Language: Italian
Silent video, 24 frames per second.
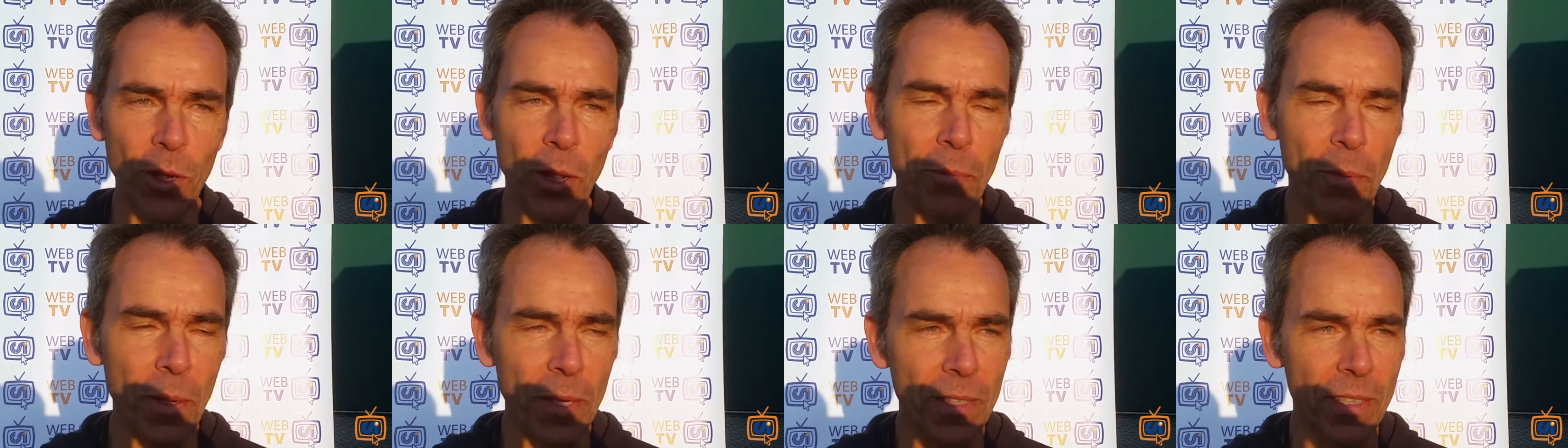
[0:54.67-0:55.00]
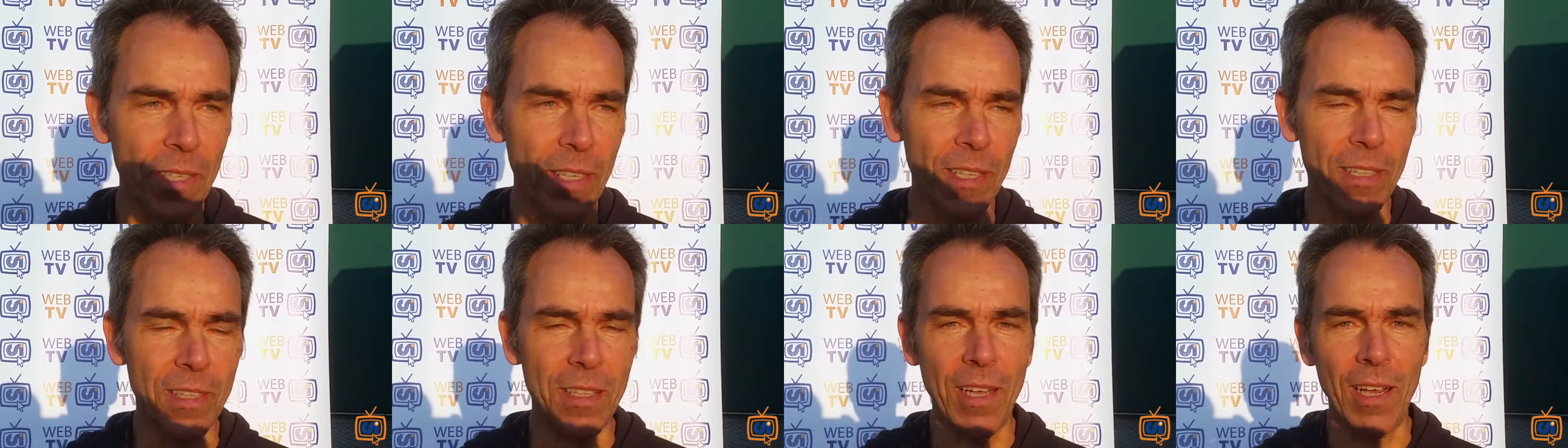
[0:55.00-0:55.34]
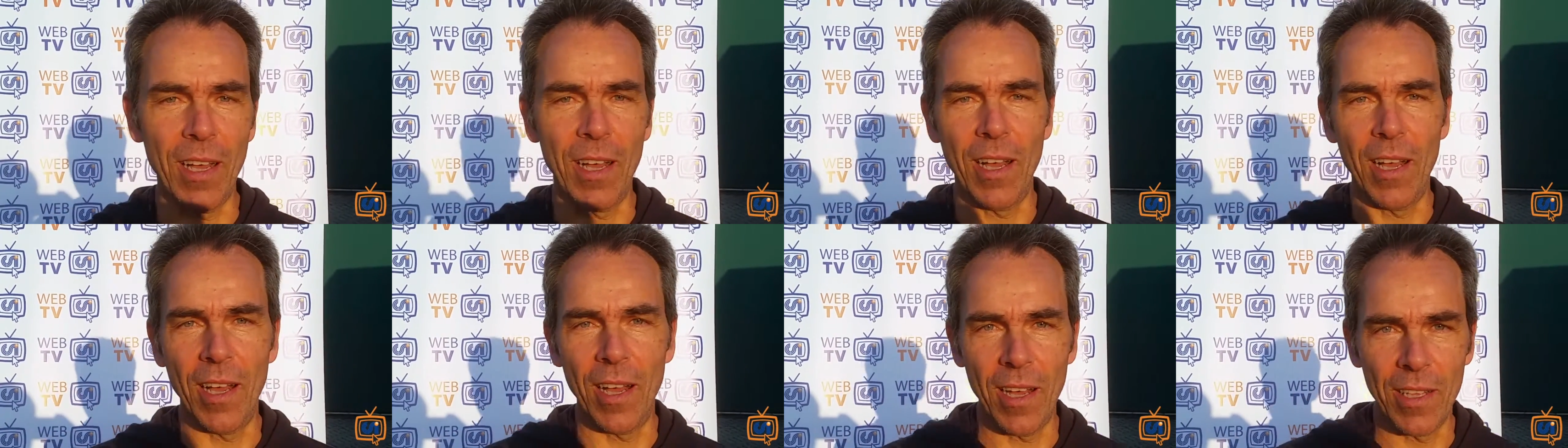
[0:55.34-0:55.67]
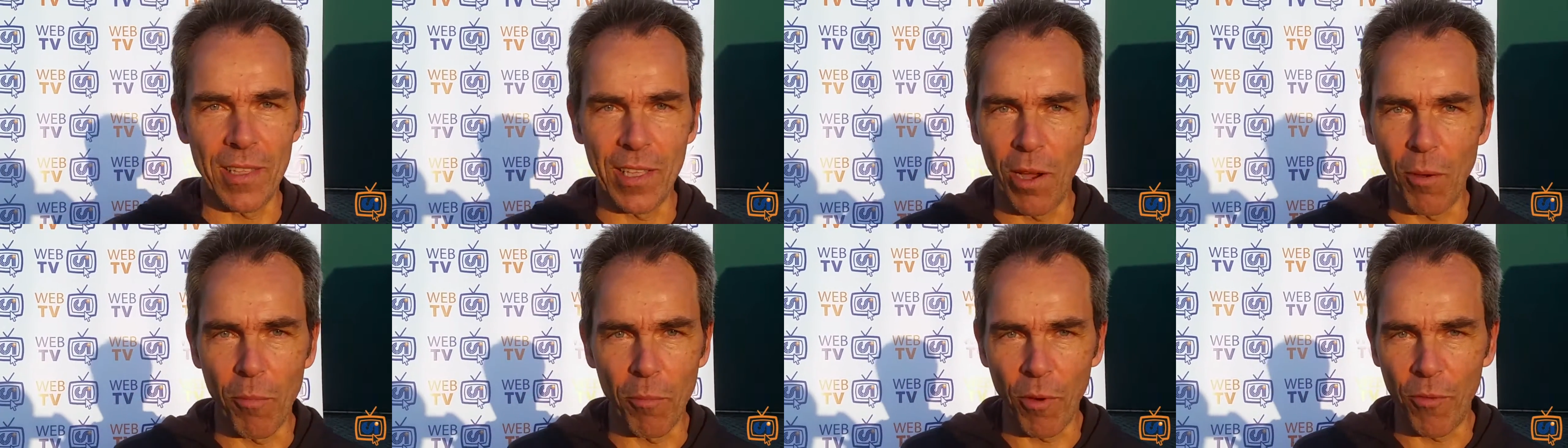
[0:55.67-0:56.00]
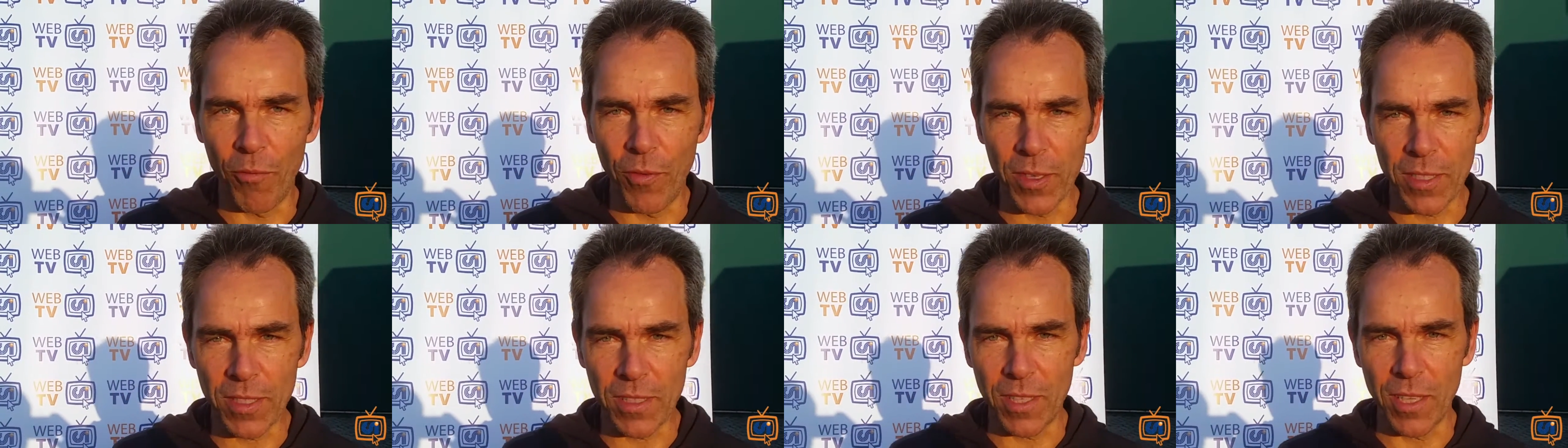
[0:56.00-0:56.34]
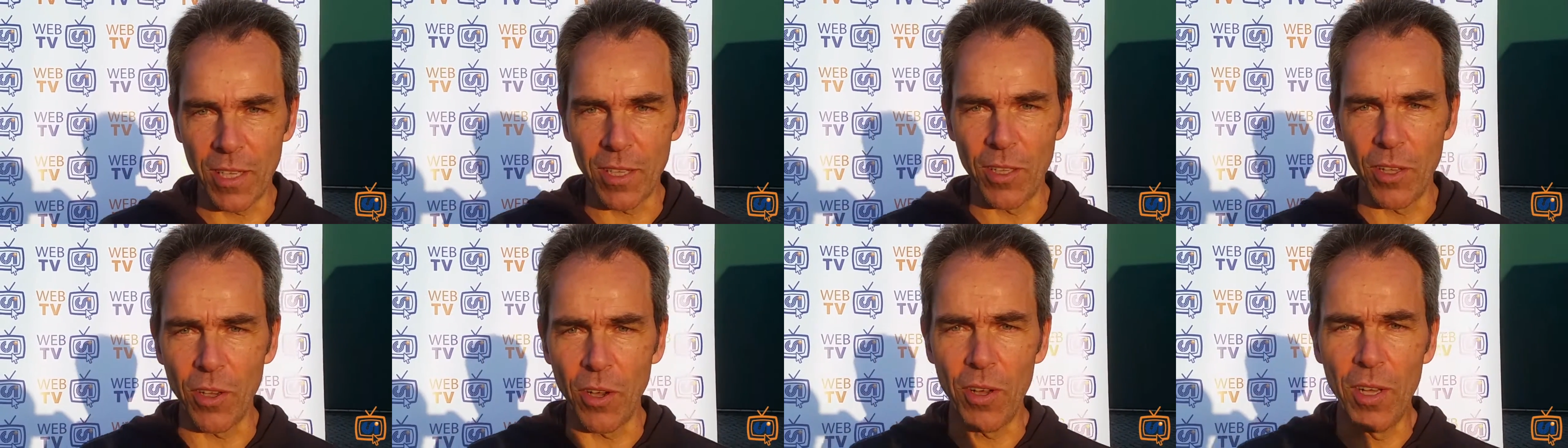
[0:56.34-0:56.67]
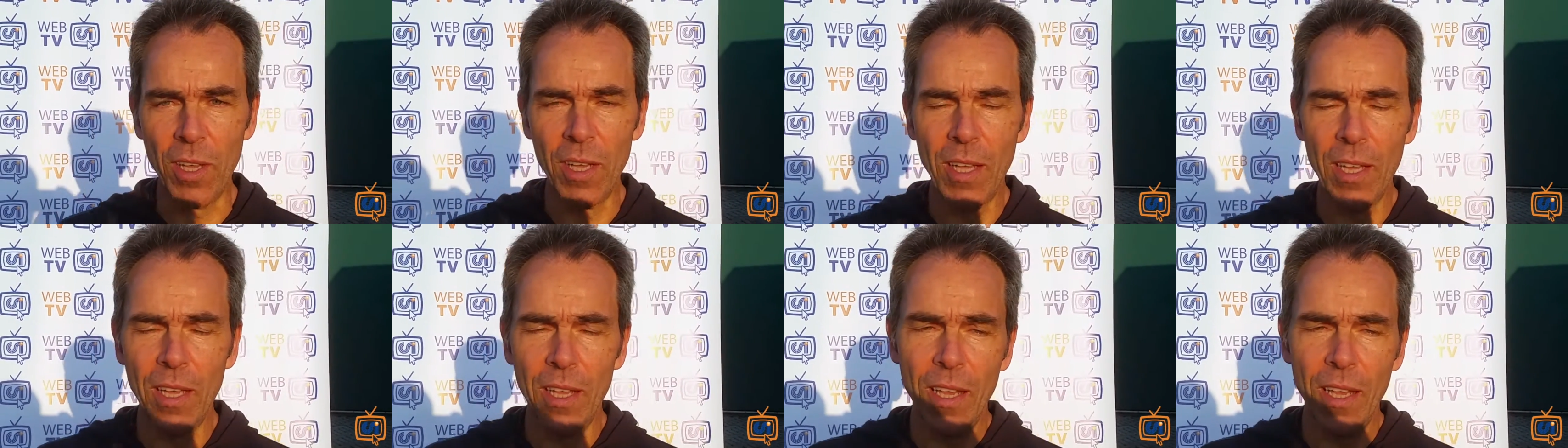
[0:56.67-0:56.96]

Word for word: una partita dà un po' fastidio,